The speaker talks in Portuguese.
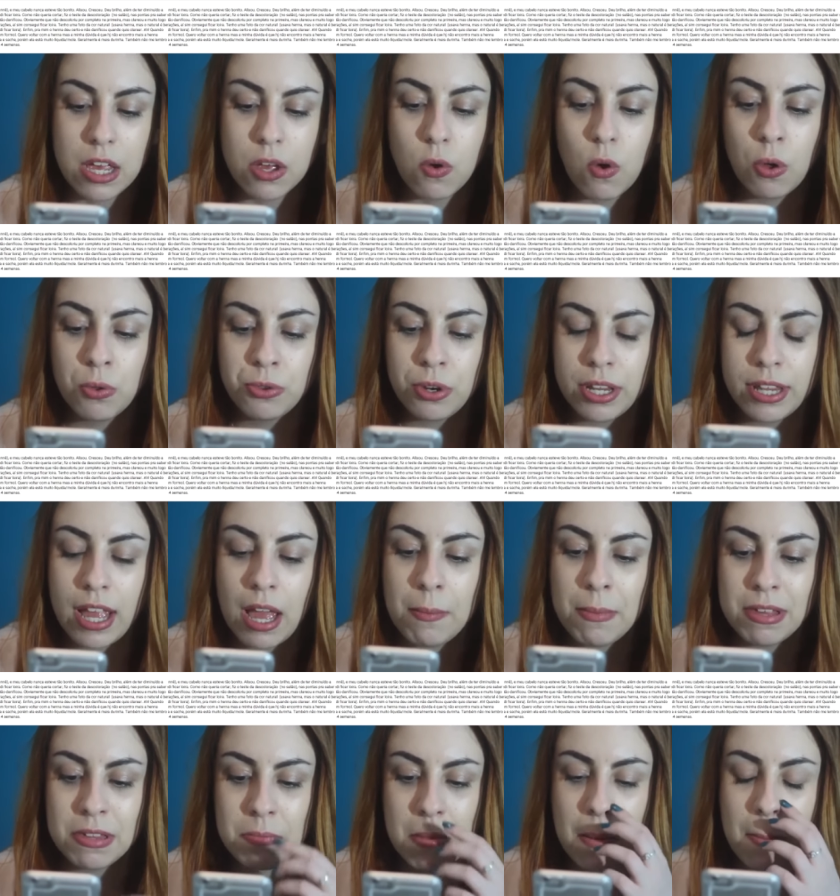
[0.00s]
Encontro até a
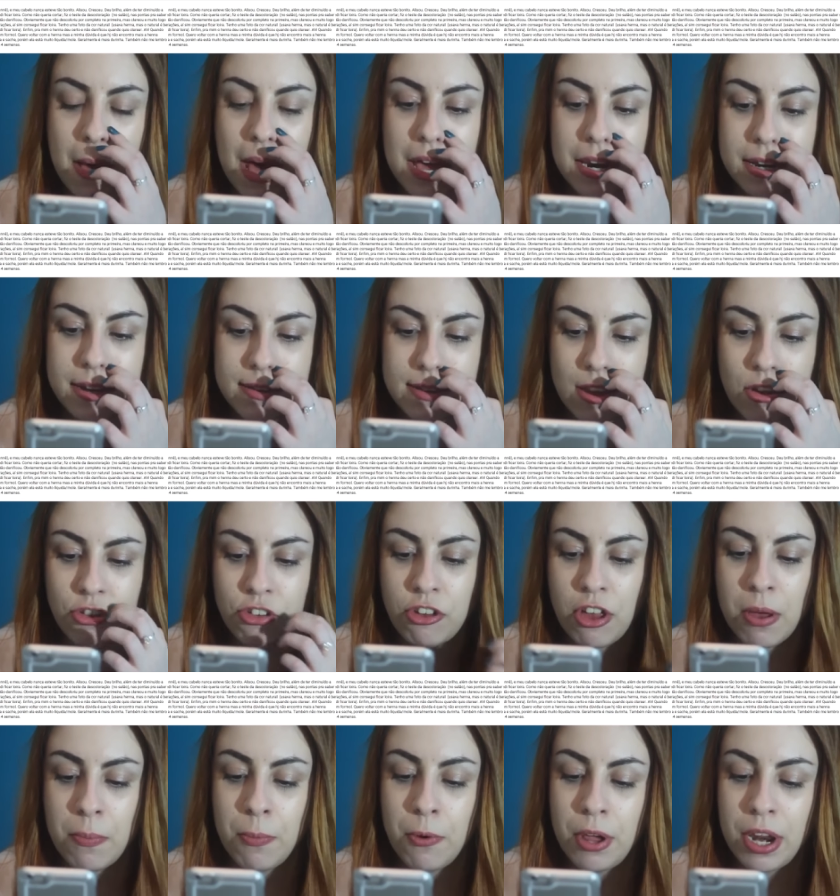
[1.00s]
mesma marca e
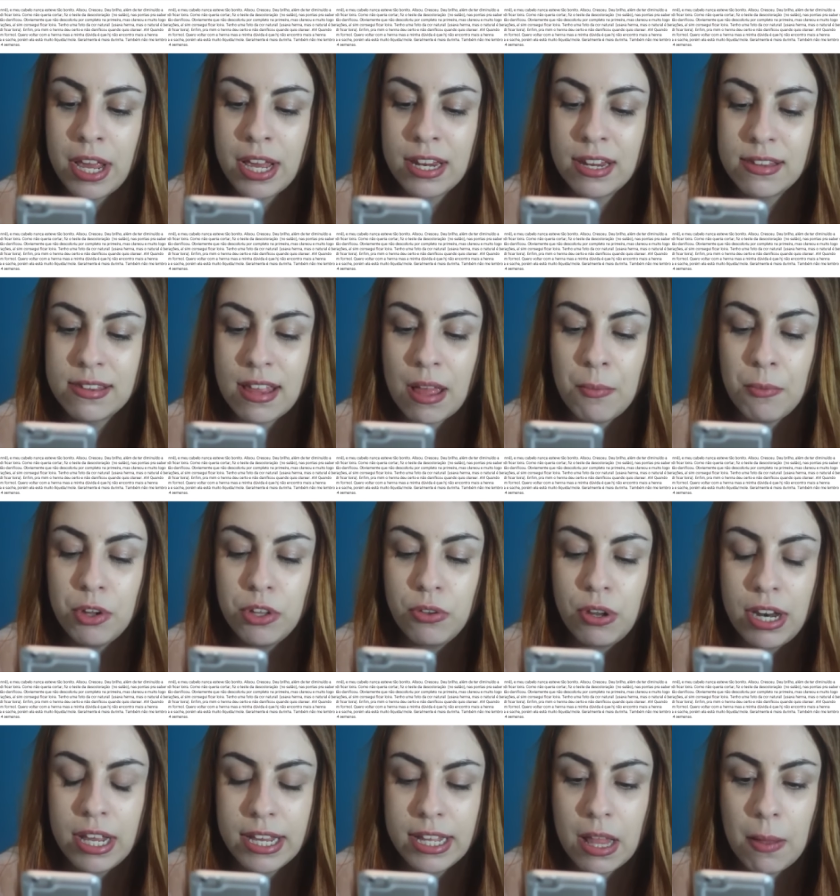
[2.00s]
sachê, porém ela está
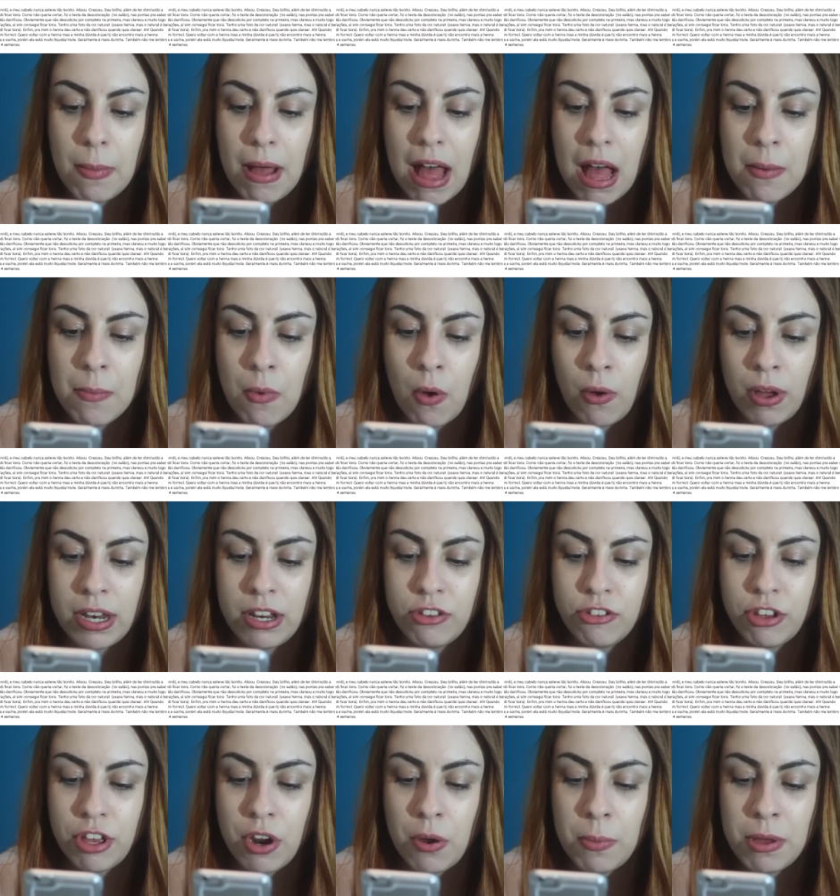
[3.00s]
muito líquida barra mole,
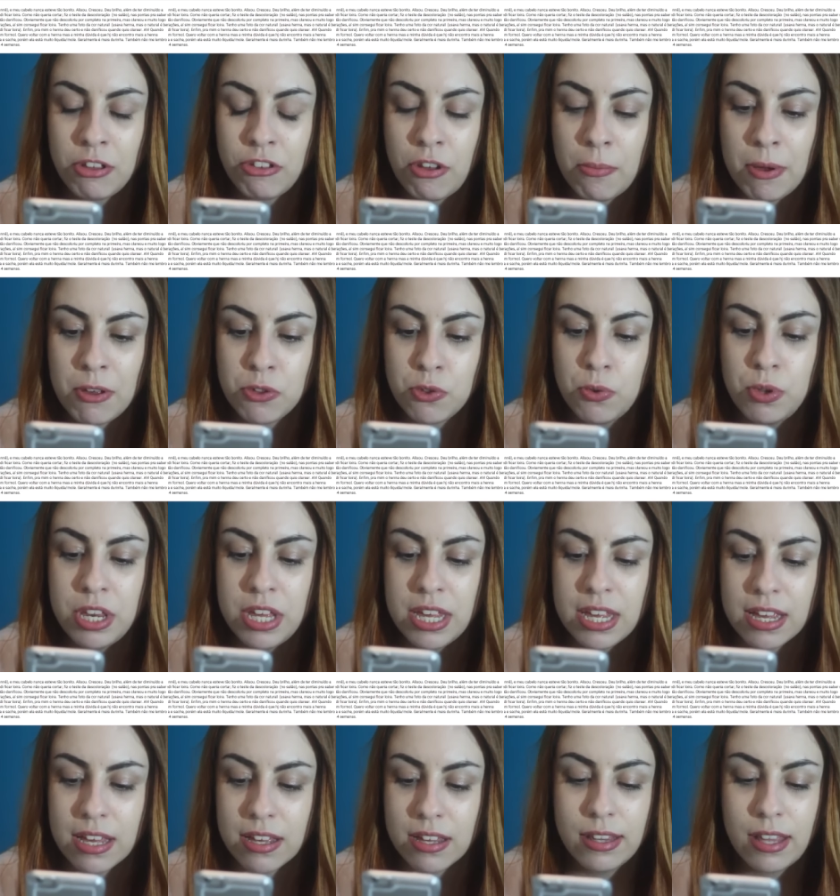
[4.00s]
geralmente é mais
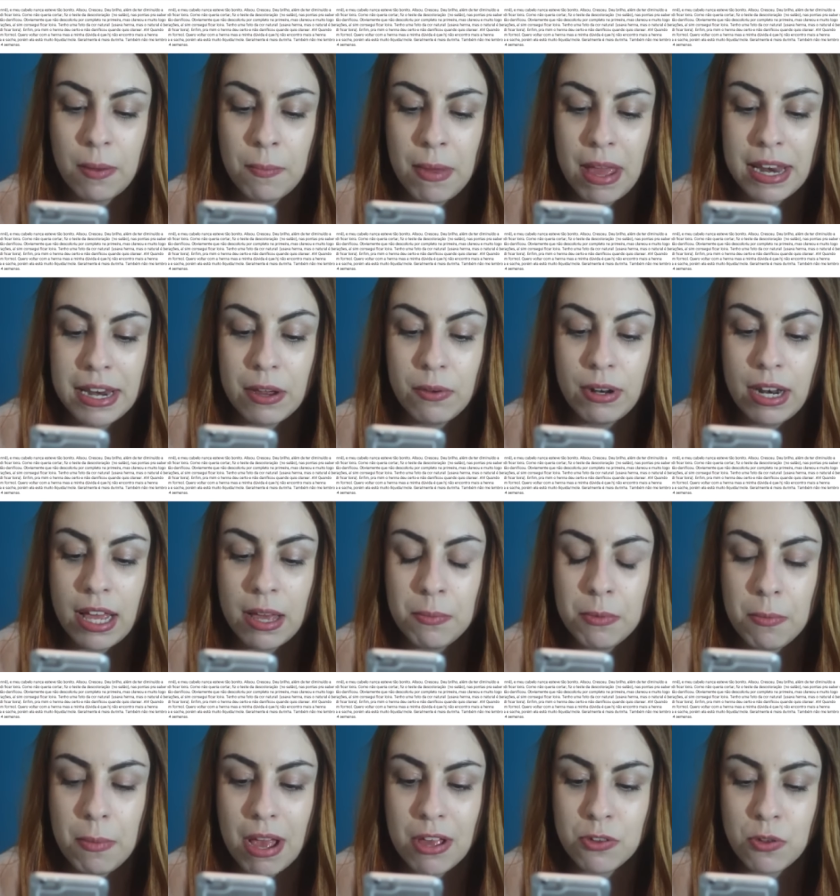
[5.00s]
durinha. Também não
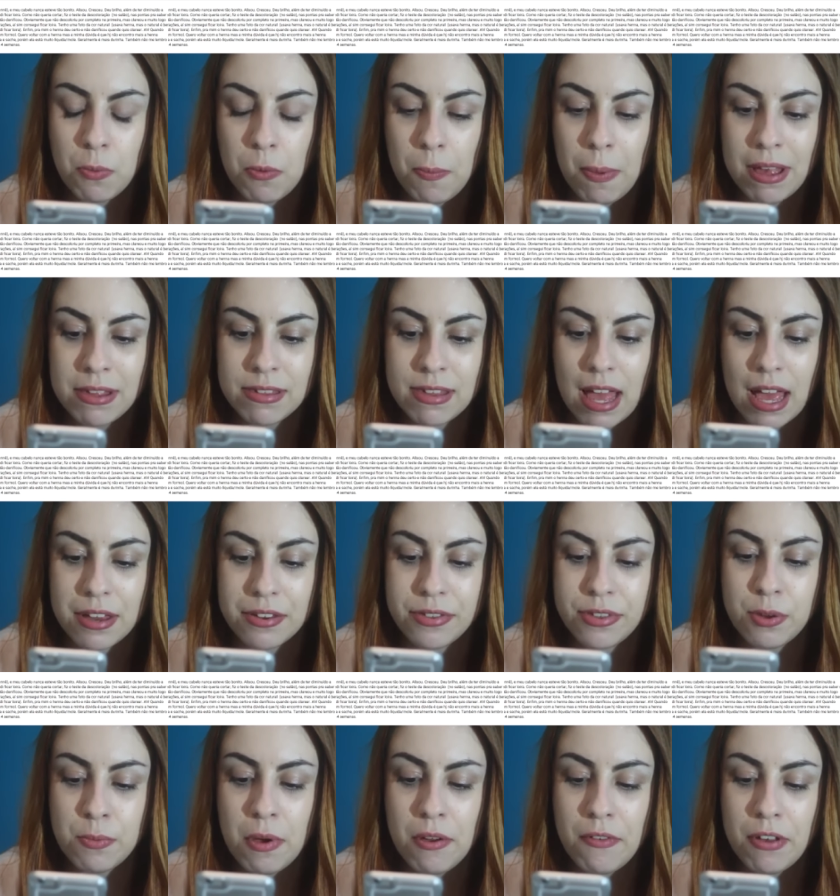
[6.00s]
lembro mais como passar,
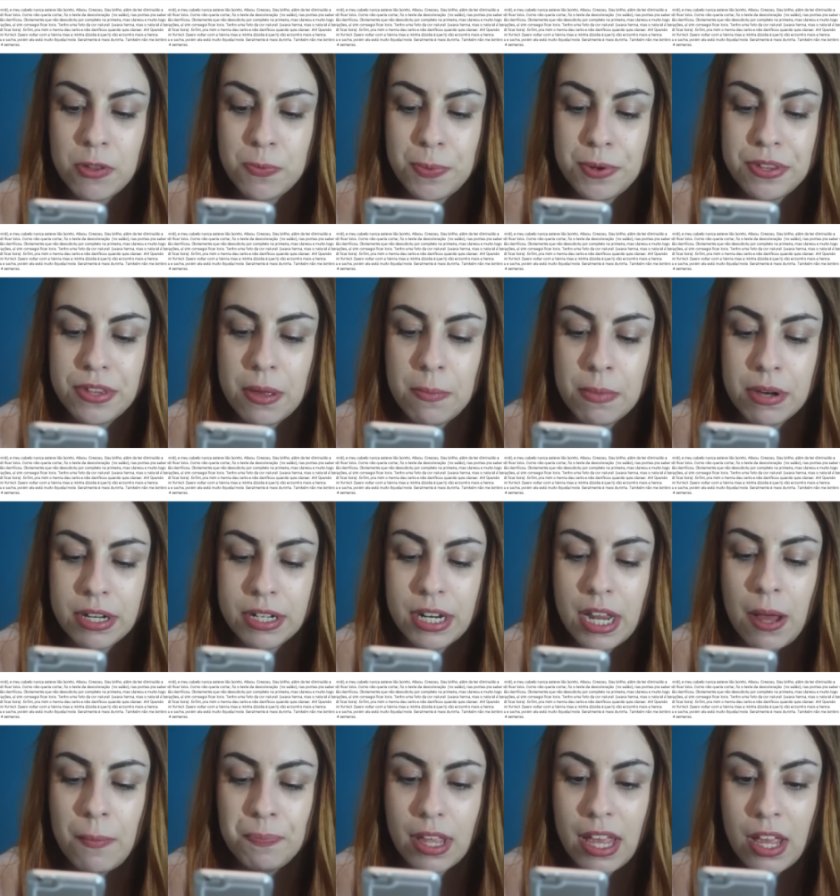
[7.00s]
se uma vez por
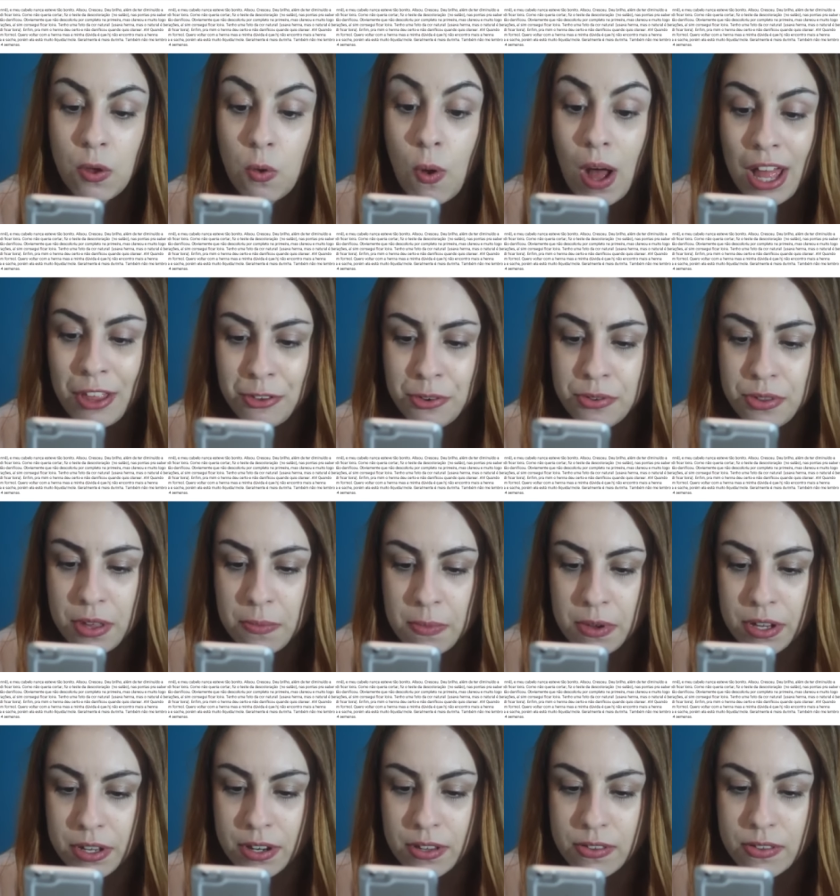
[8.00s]
semana, em quatro
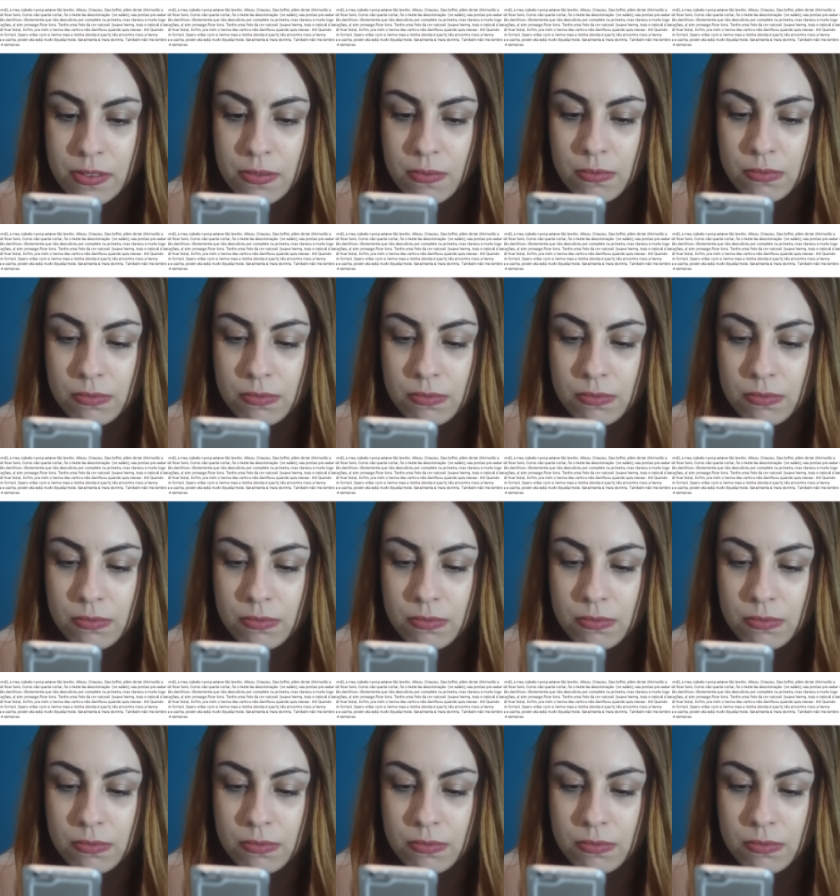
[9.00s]
semanas.